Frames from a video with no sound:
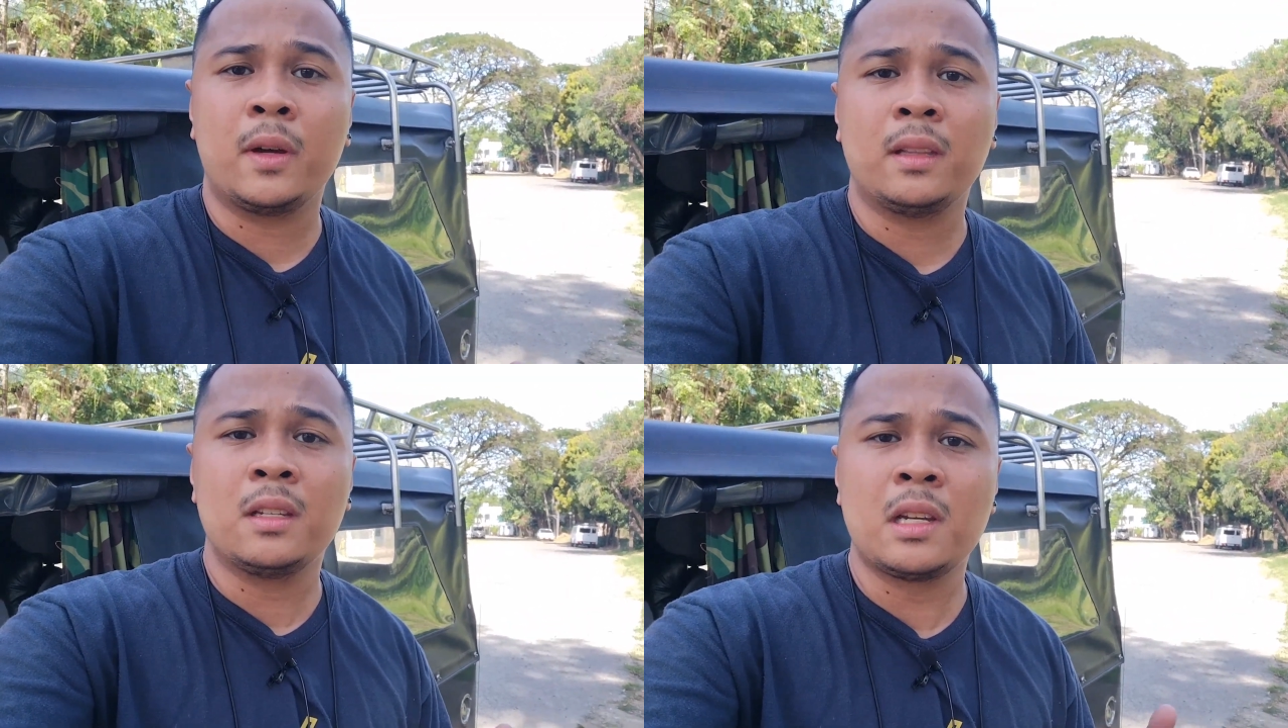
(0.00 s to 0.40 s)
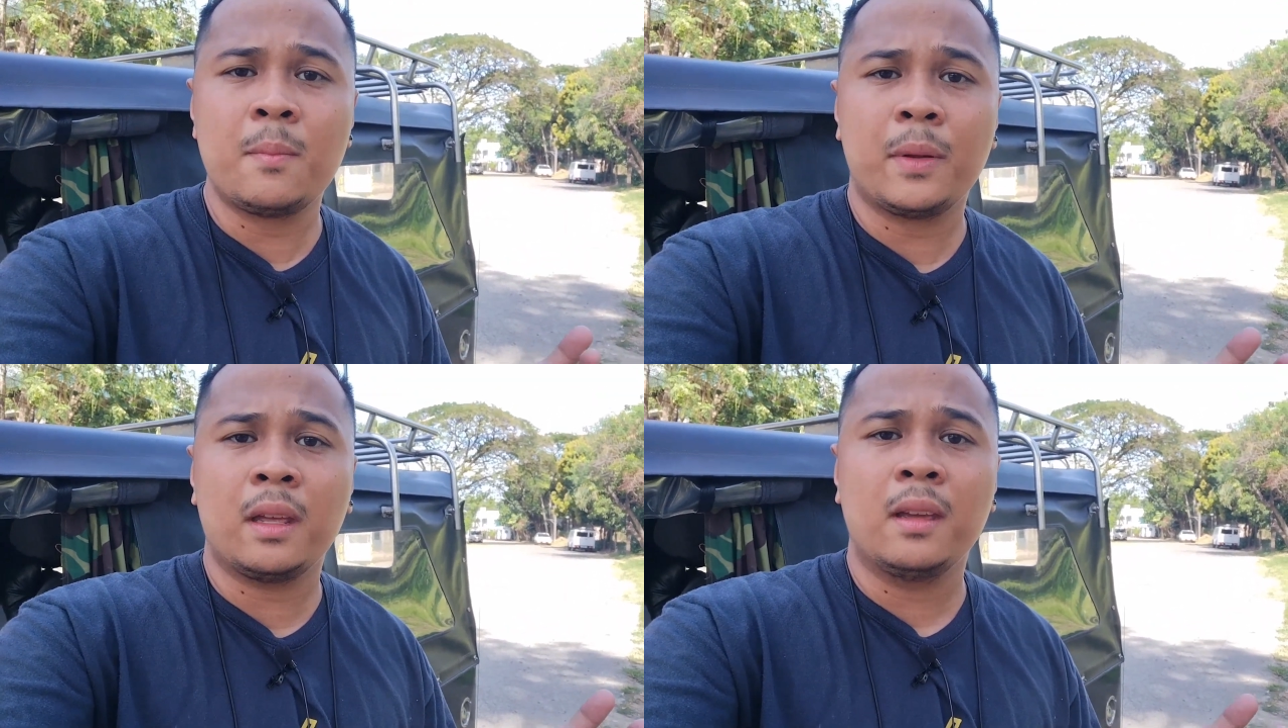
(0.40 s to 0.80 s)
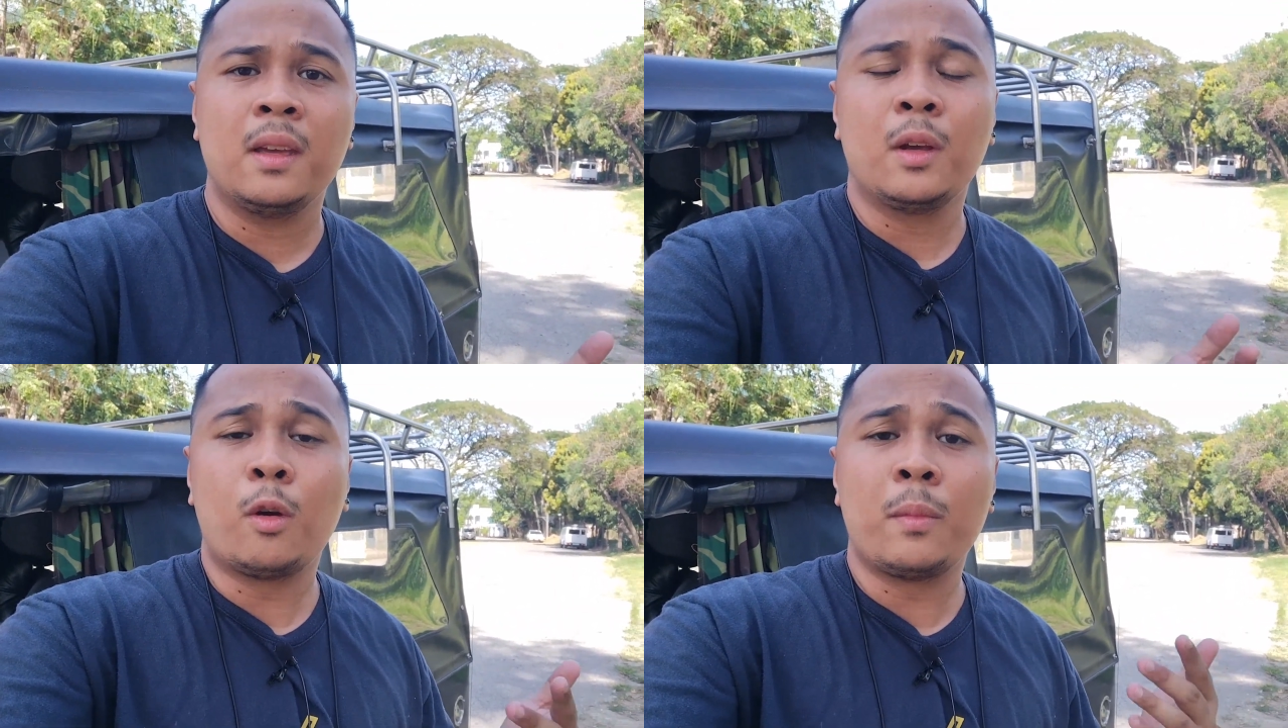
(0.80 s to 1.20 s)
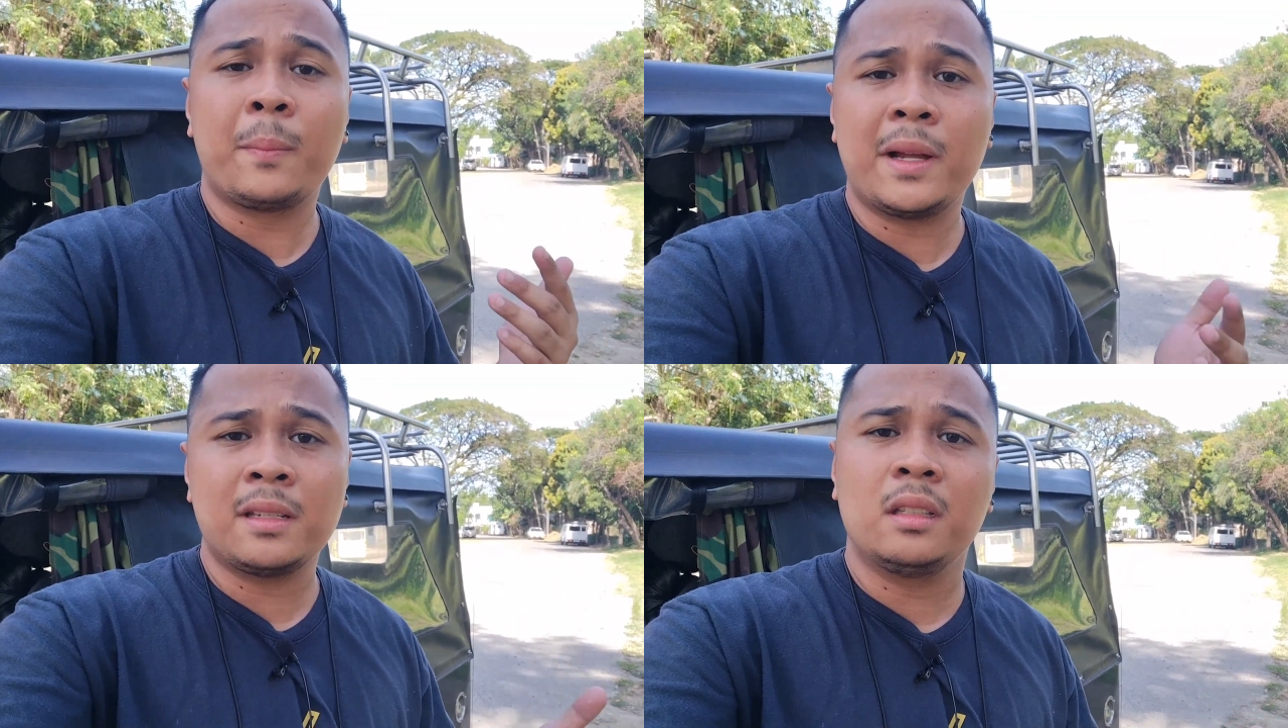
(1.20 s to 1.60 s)
And then syempre, kung may
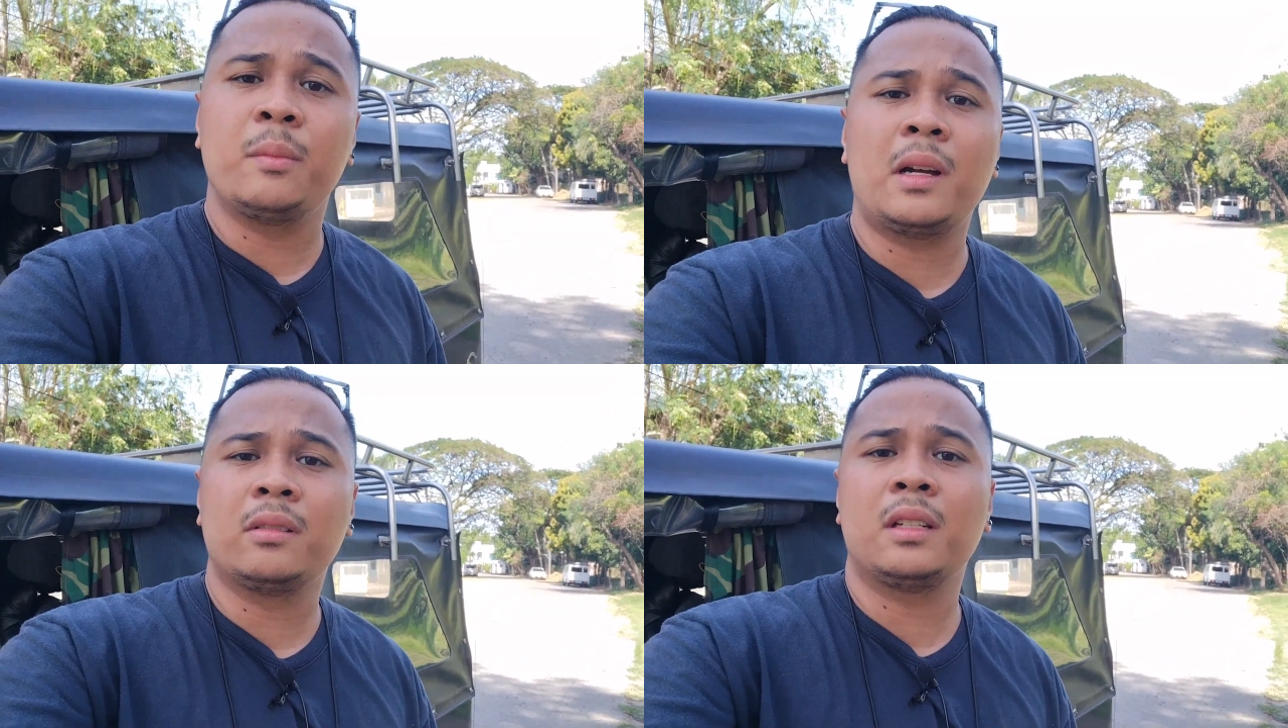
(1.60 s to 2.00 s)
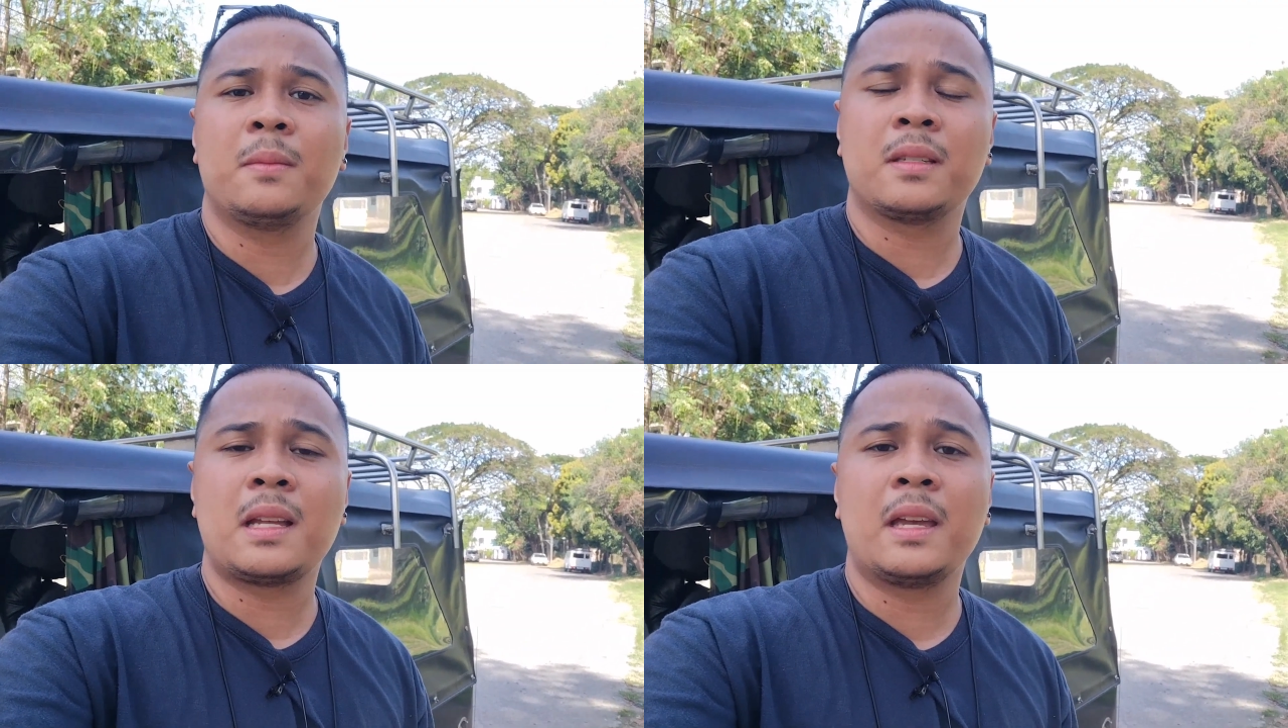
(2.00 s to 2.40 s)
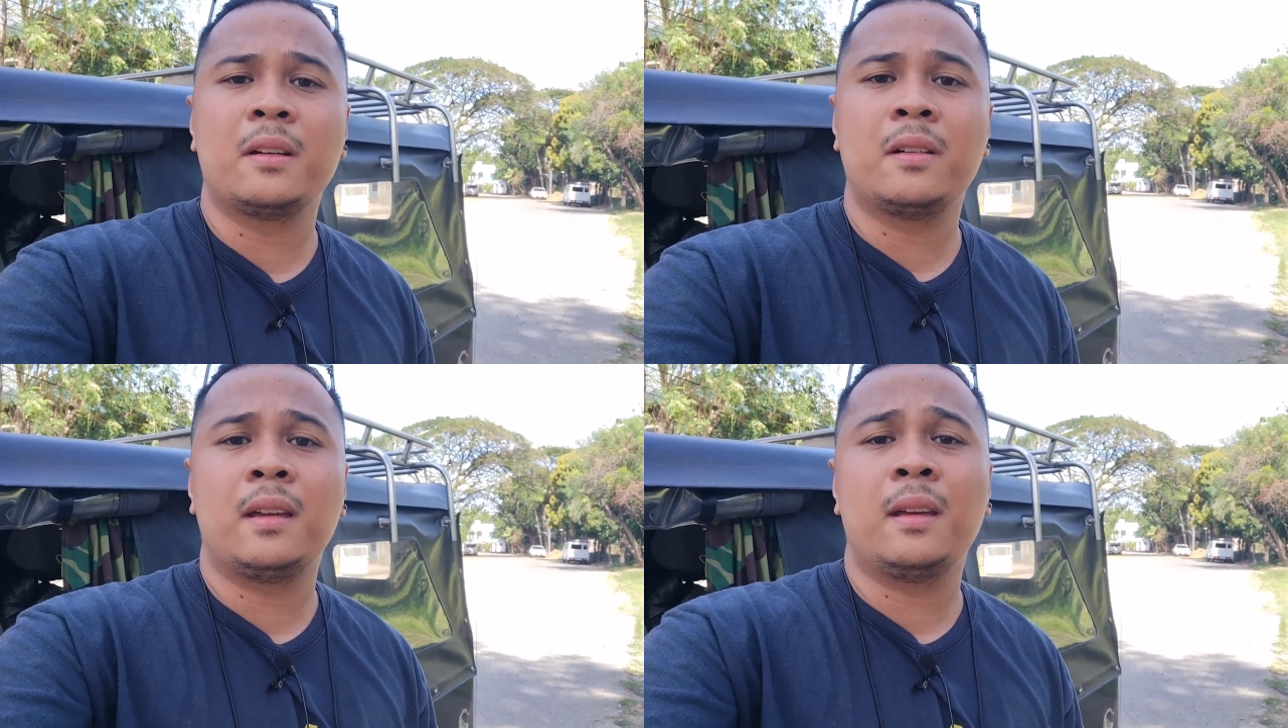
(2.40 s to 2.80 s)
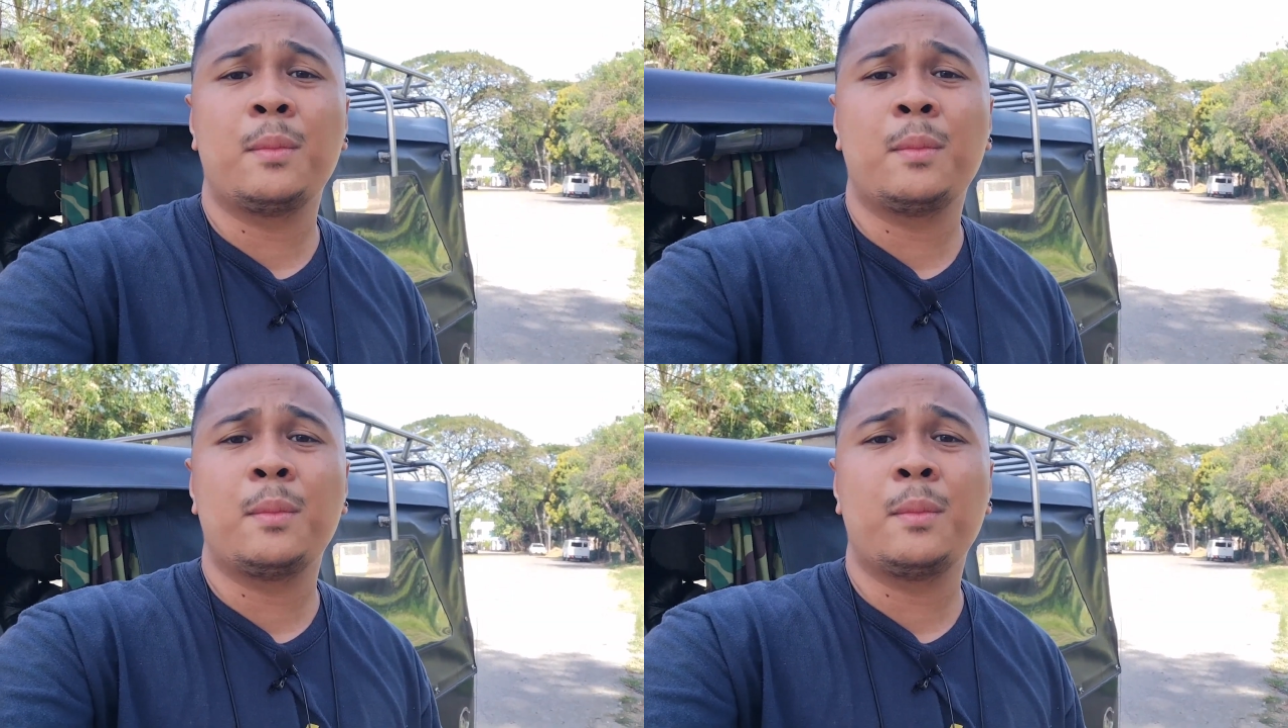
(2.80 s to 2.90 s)
positive outcomes tayo, eh,